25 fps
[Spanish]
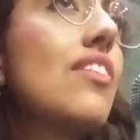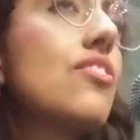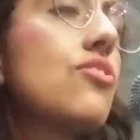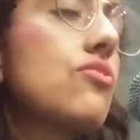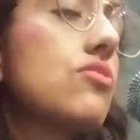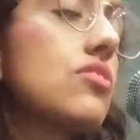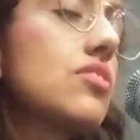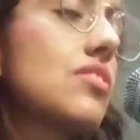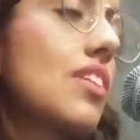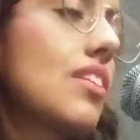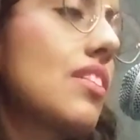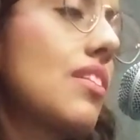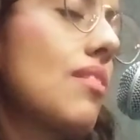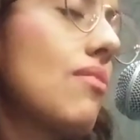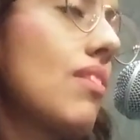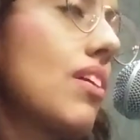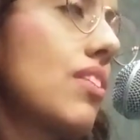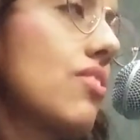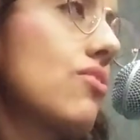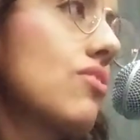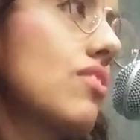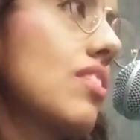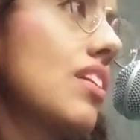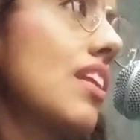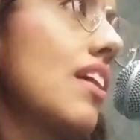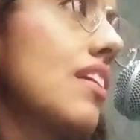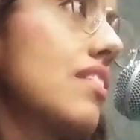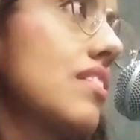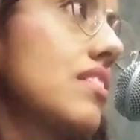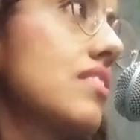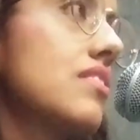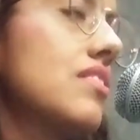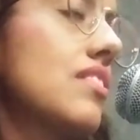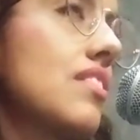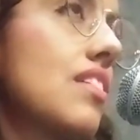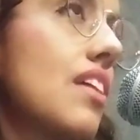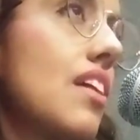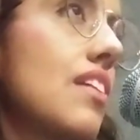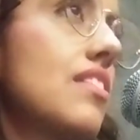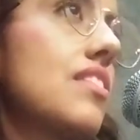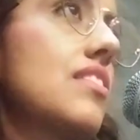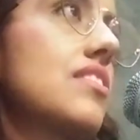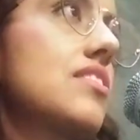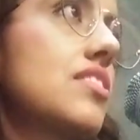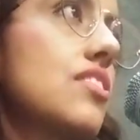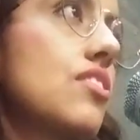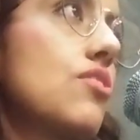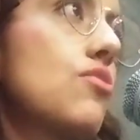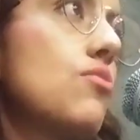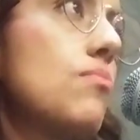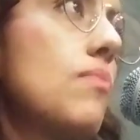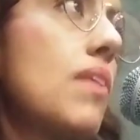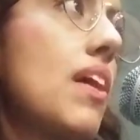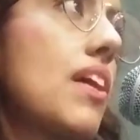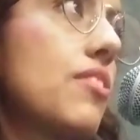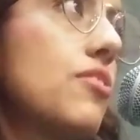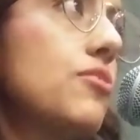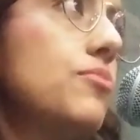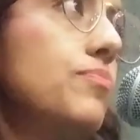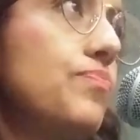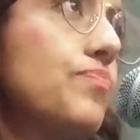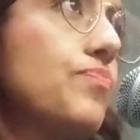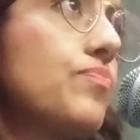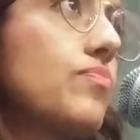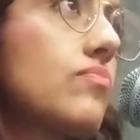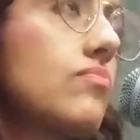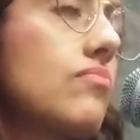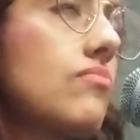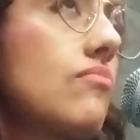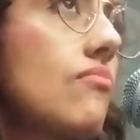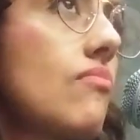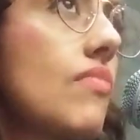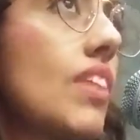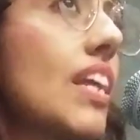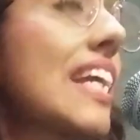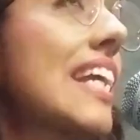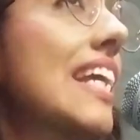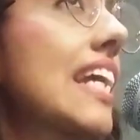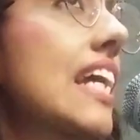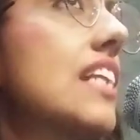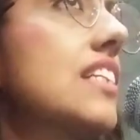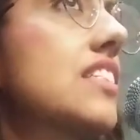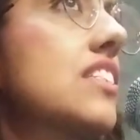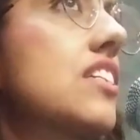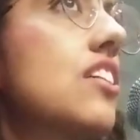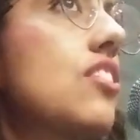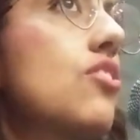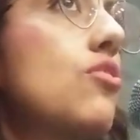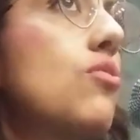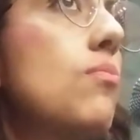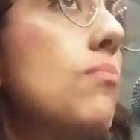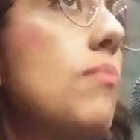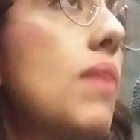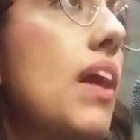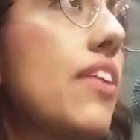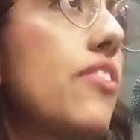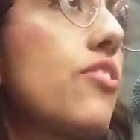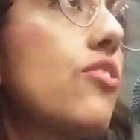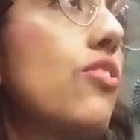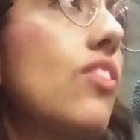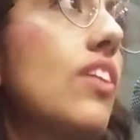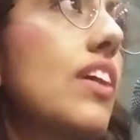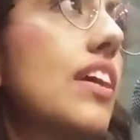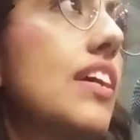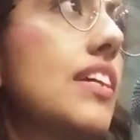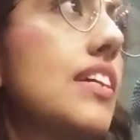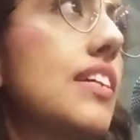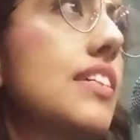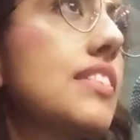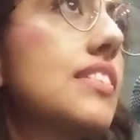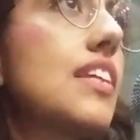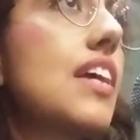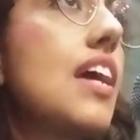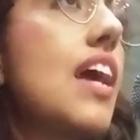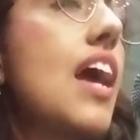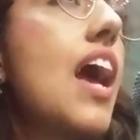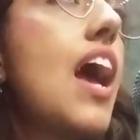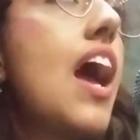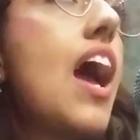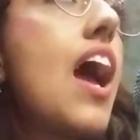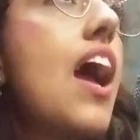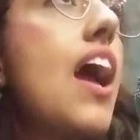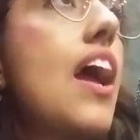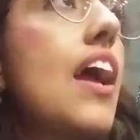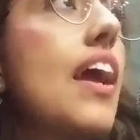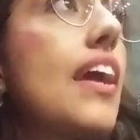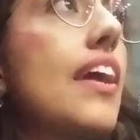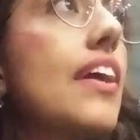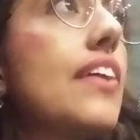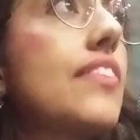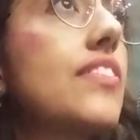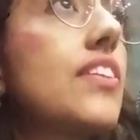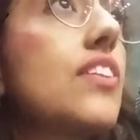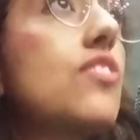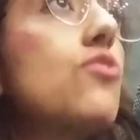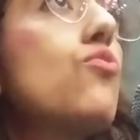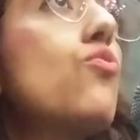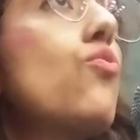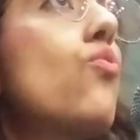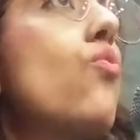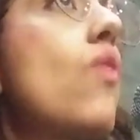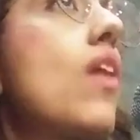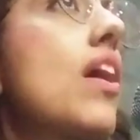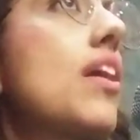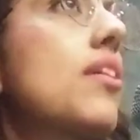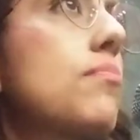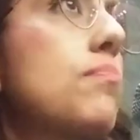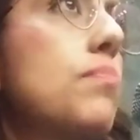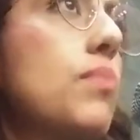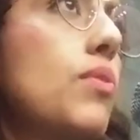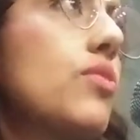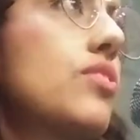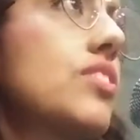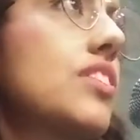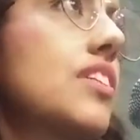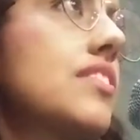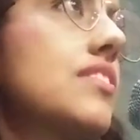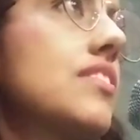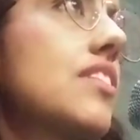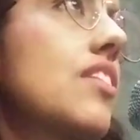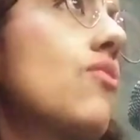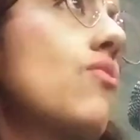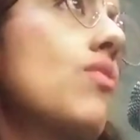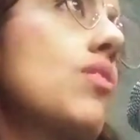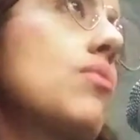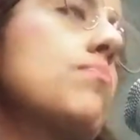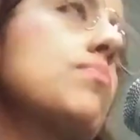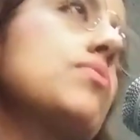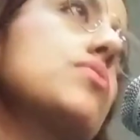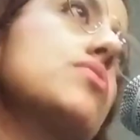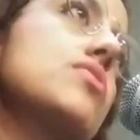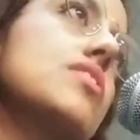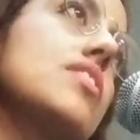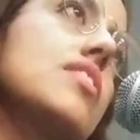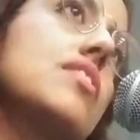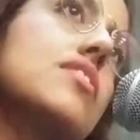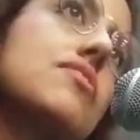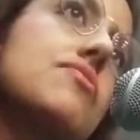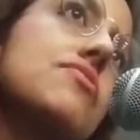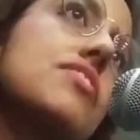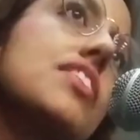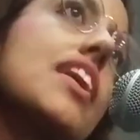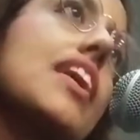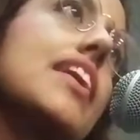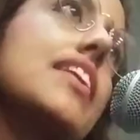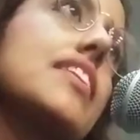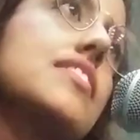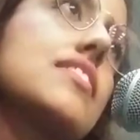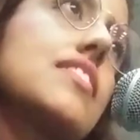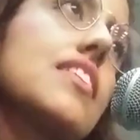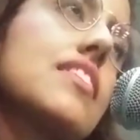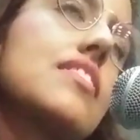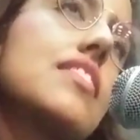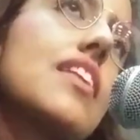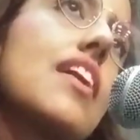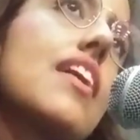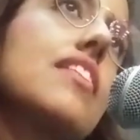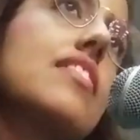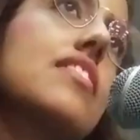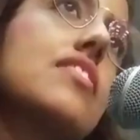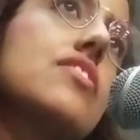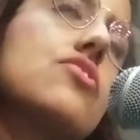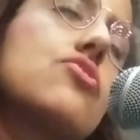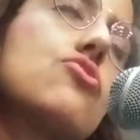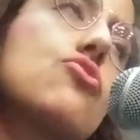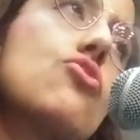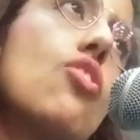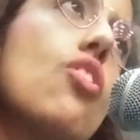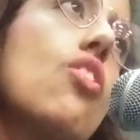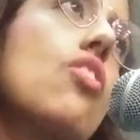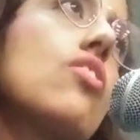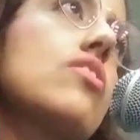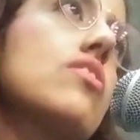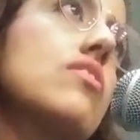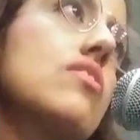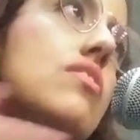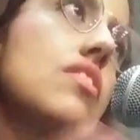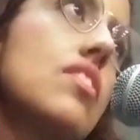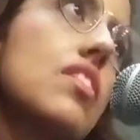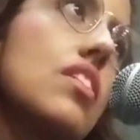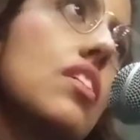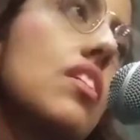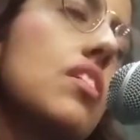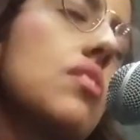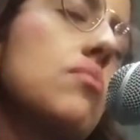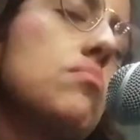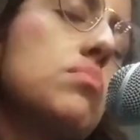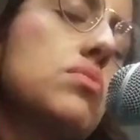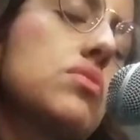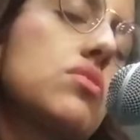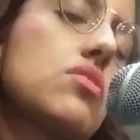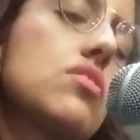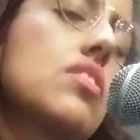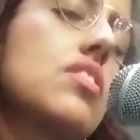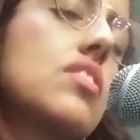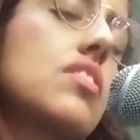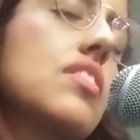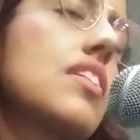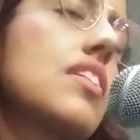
donde están hablando de la dignidad del ser humano y que el ser humano es, eh, tiene un cuerpo y este cuerpo se identifica en esta tradición eh, pues